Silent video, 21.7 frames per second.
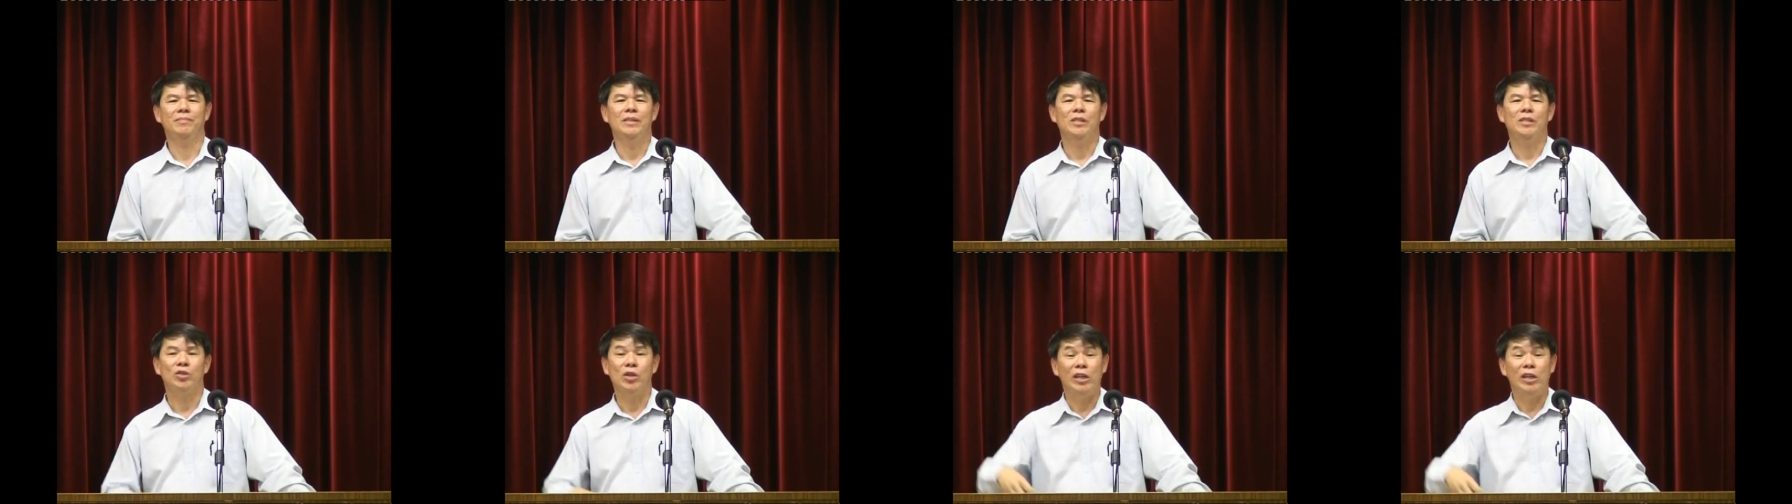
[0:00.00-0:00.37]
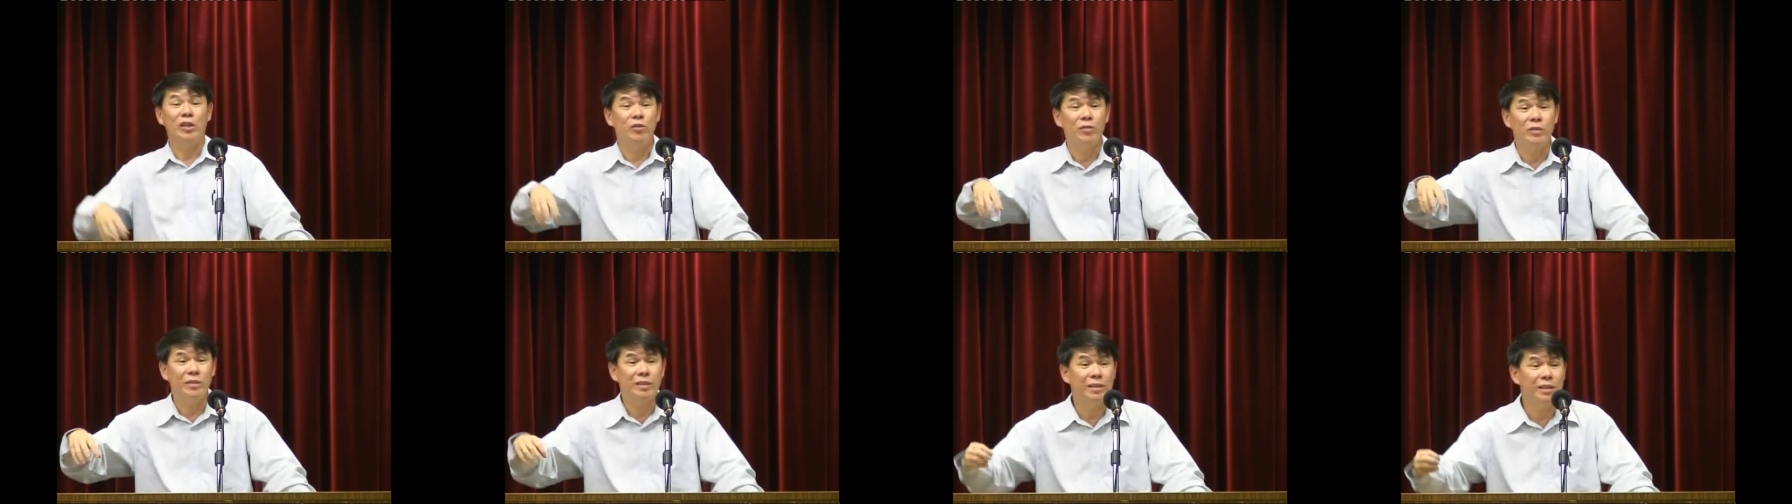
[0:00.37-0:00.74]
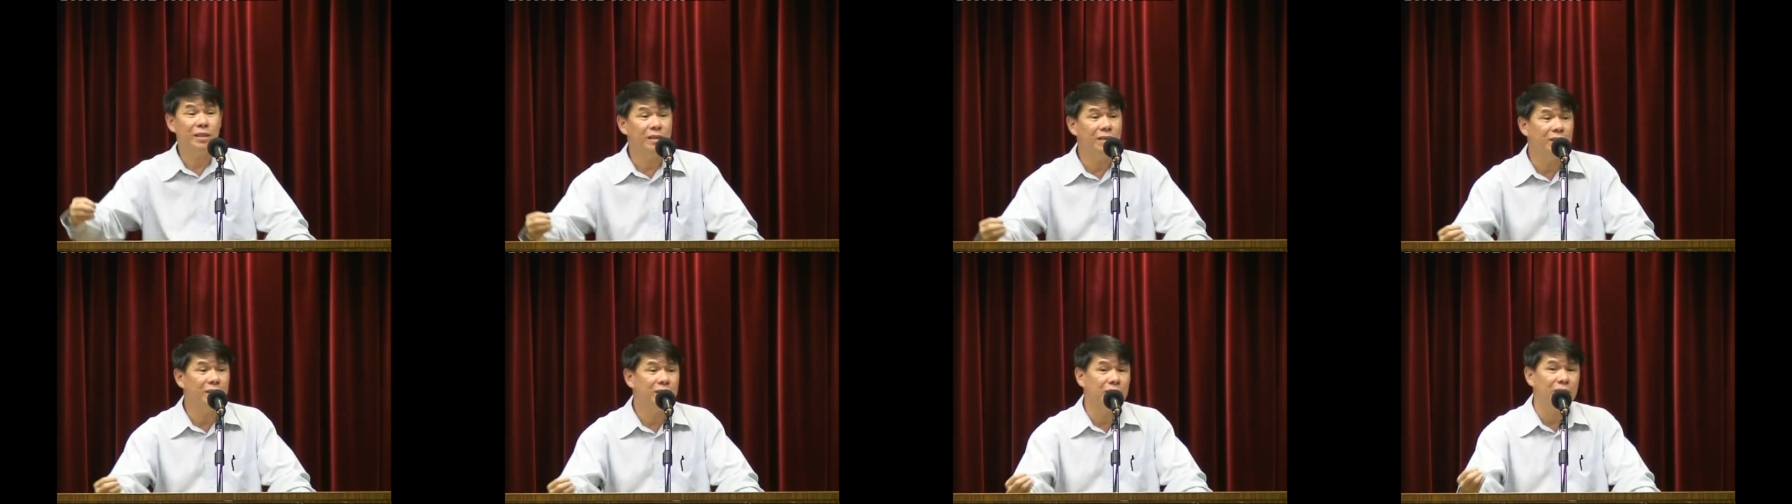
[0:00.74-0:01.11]
所以就
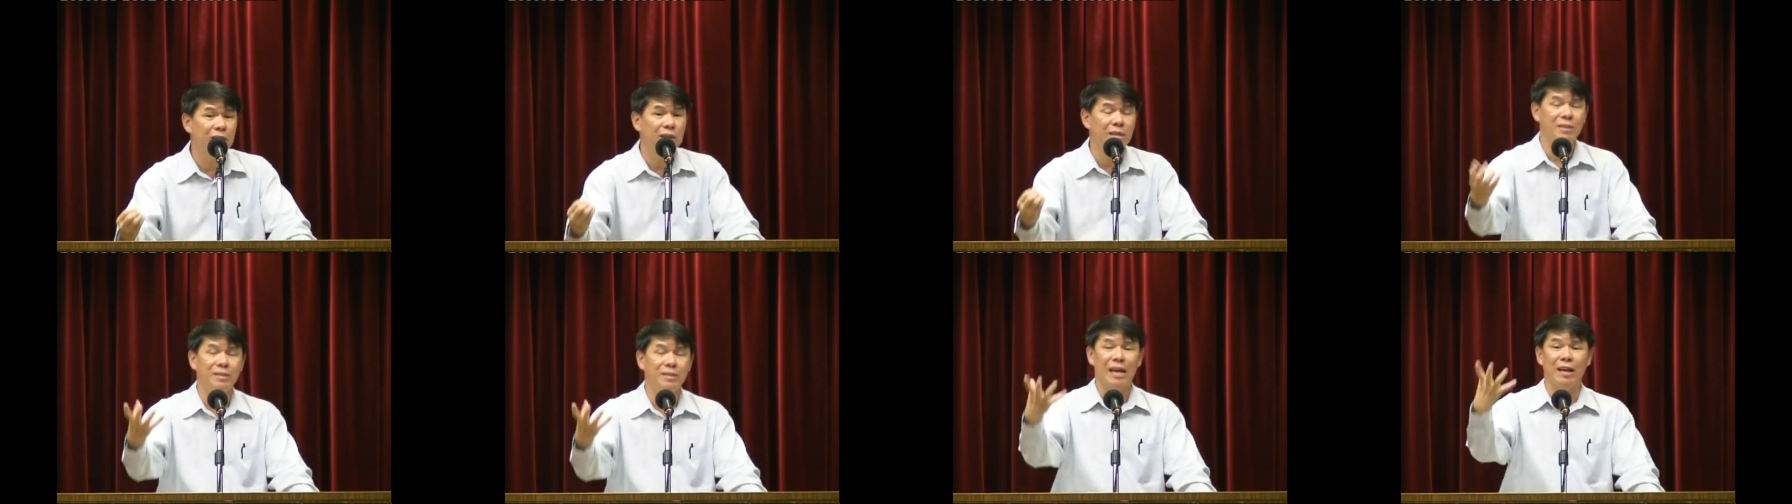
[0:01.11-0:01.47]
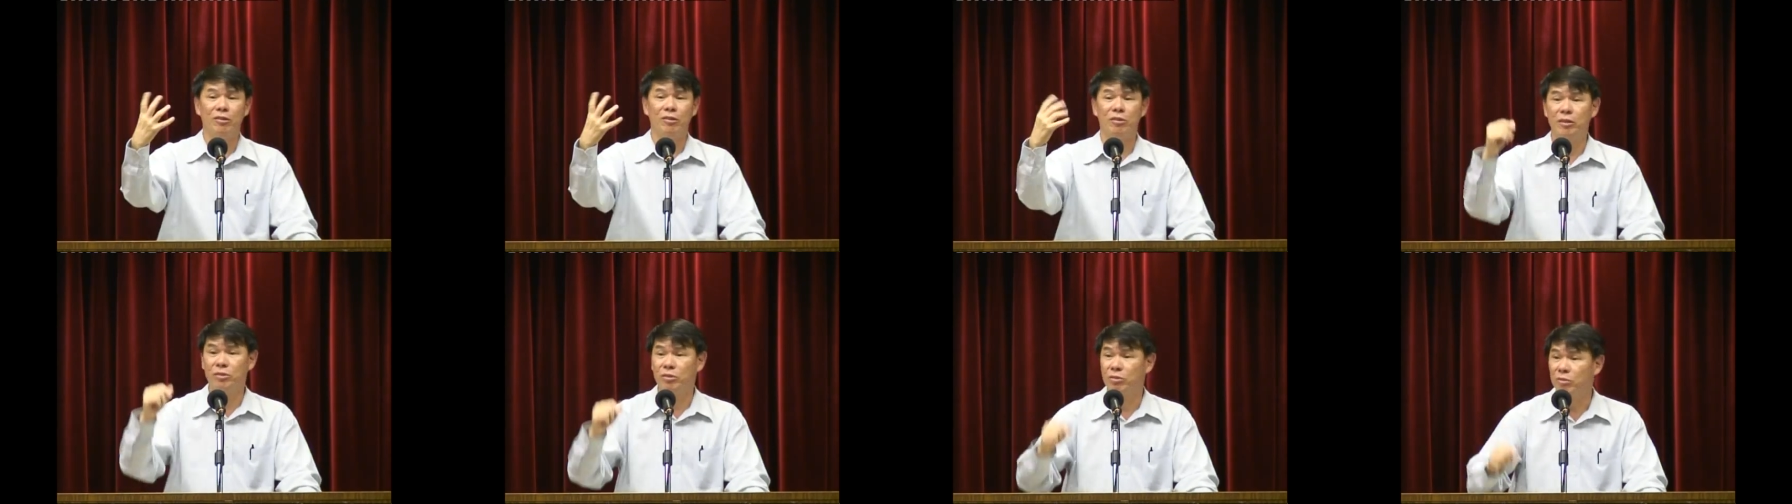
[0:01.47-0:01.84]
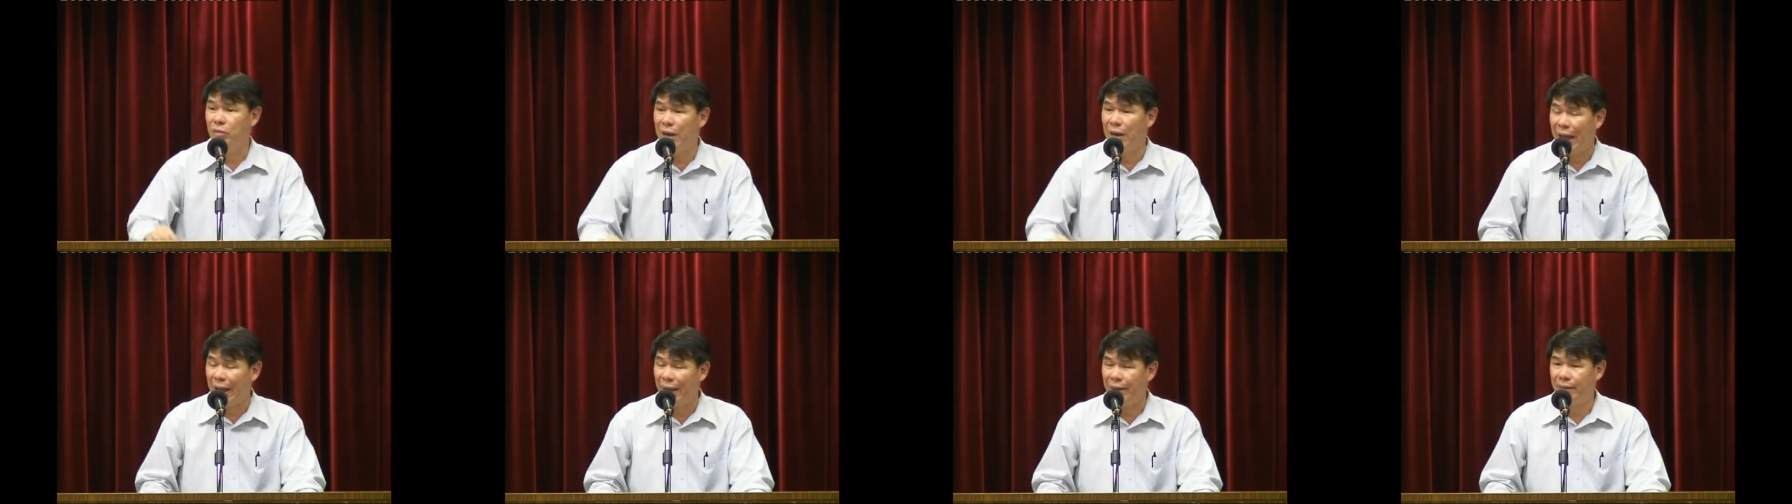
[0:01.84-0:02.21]
经济长得出
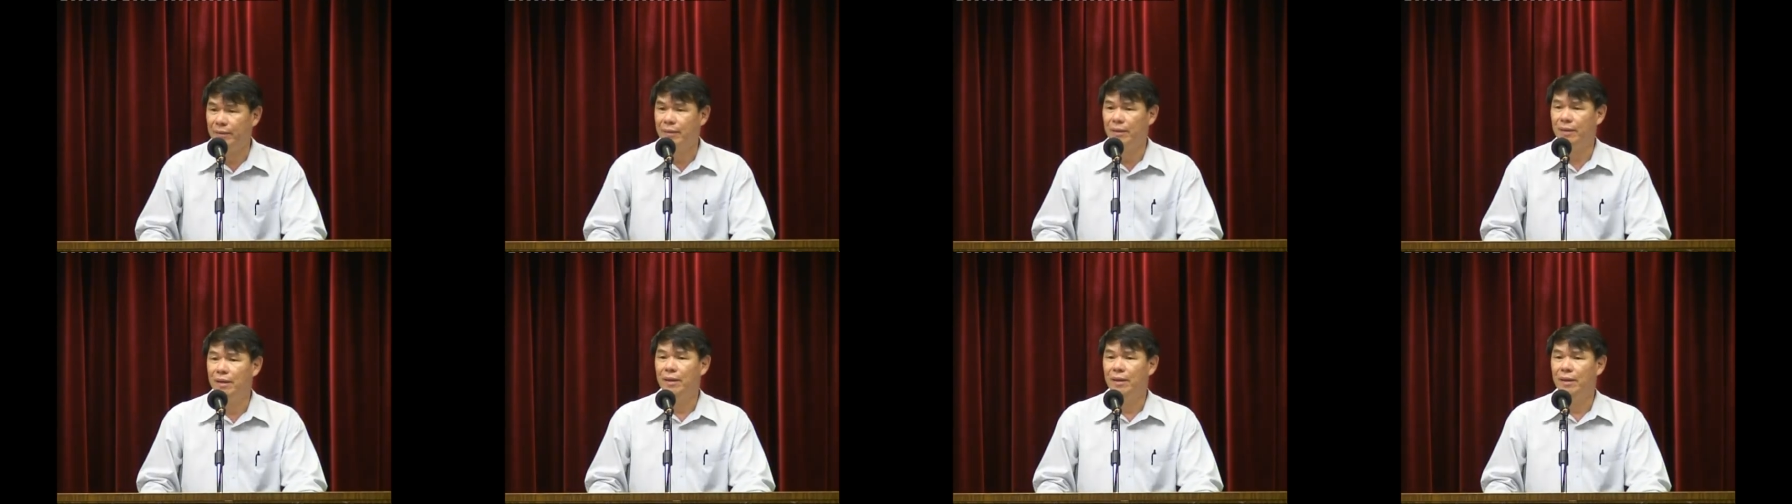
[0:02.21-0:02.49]
来，